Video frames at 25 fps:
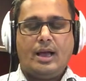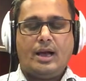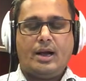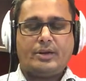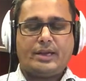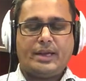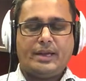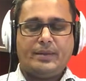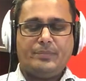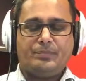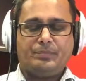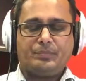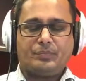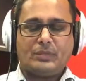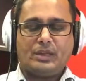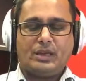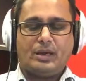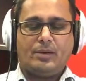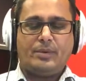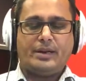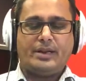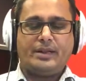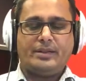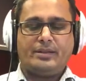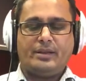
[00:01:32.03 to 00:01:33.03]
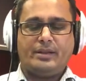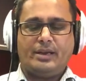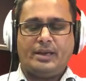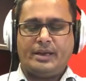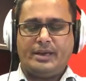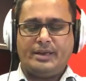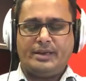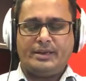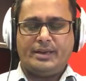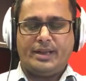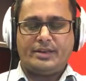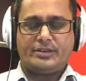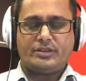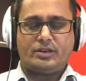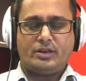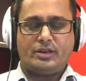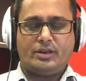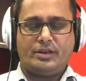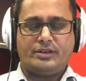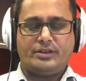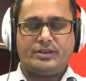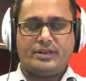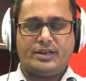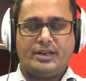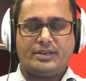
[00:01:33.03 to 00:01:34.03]
ओके हमारे नेशनल
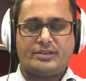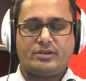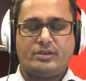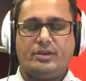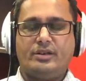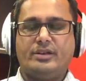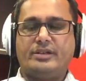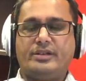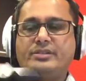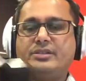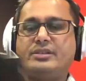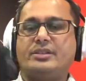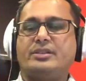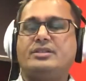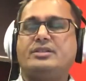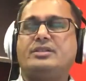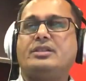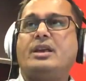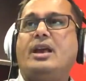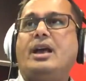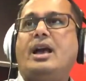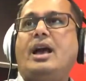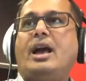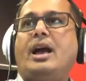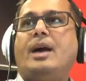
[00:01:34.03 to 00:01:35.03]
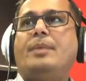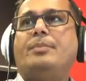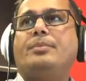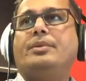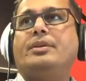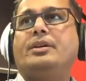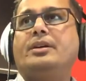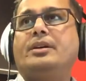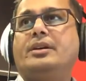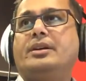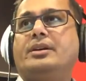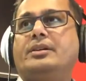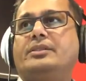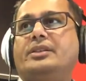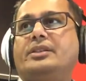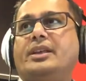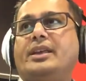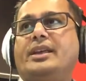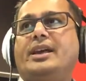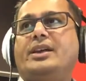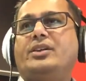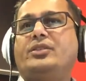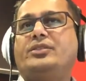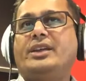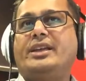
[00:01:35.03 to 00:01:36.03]
इंटरनेशनल लिसनर्स आप
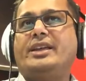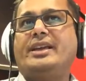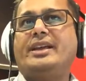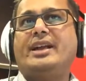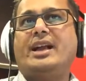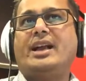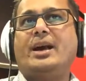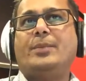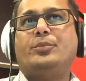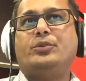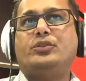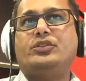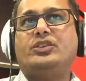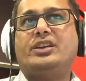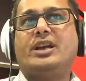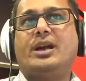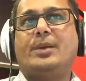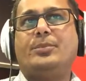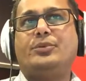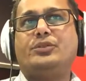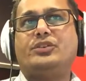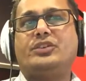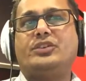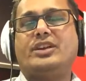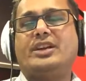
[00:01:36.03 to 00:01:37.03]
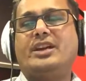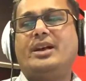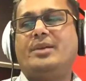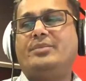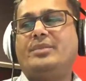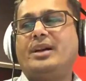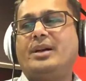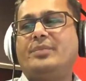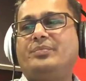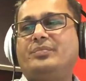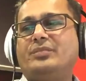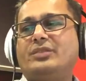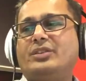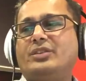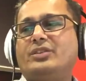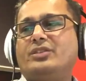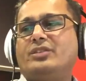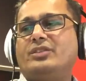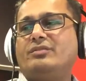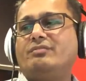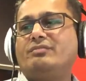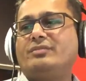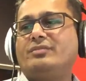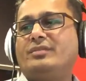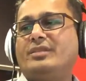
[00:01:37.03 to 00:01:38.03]
तैयार हो जाइए गापुची गापुची गम गम
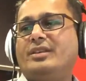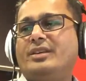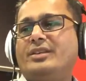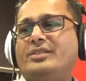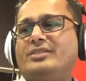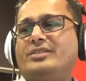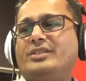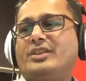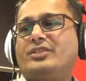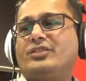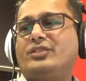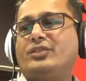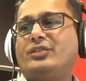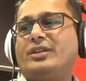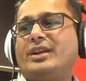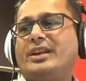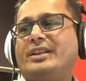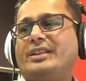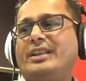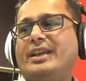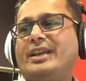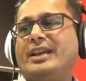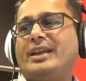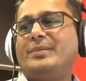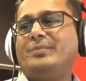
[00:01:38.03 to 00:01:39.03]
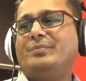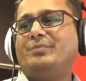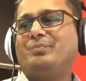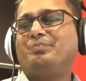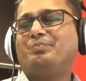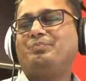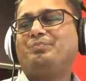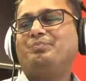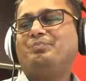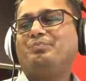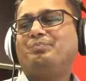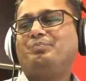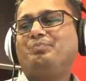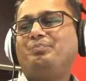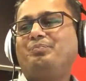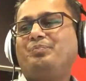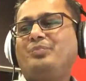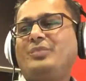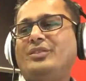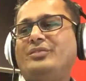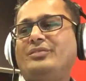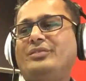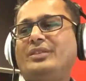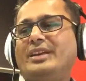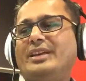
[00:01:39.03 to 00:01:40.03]
इससे शुरू करते हैं
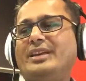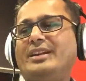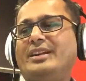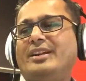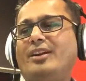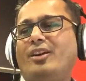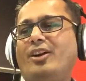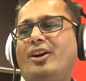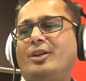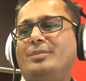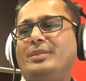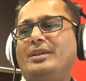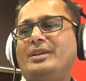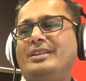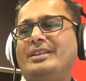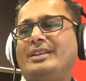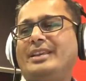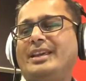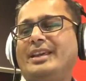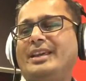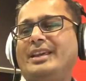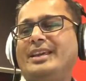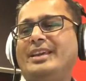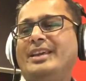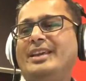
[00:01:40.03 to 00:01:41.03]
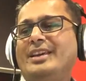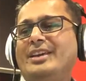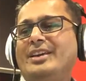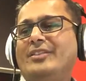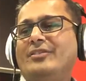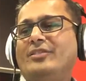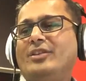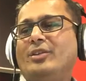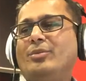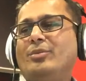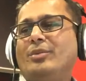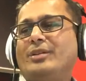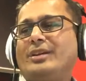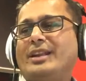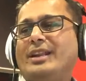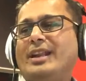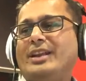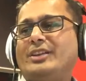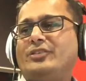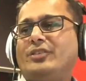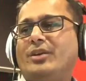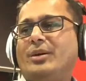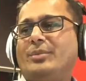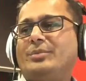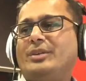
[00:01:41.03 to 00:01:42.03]
फिर और भी इनकी फिल्मों के
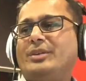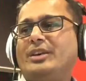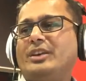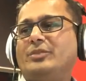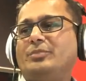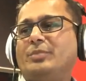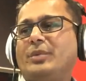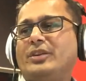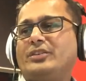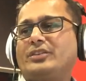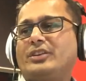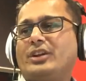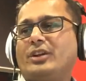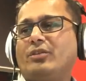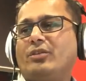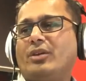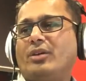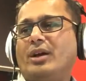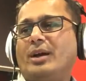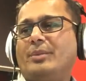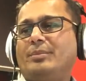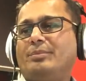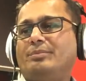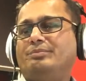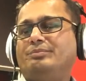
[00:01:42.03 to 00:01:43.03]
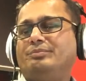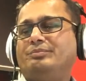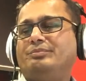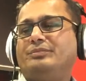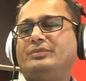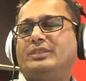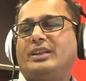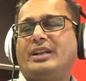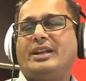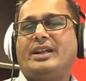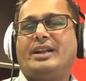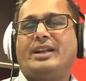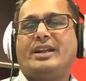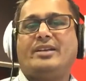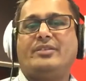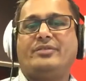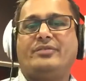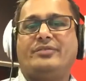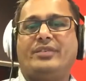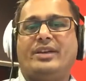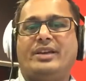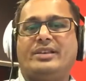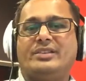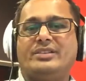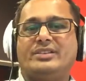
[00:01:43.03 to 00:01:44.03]
लाजवाब गीत पेश करूंगा आप तराना
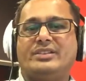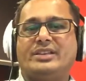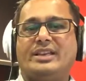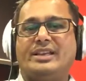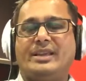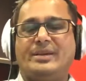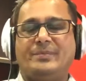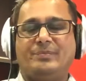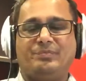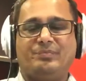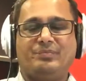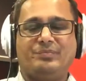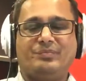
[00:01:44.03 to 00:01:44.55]
फैंस के लिए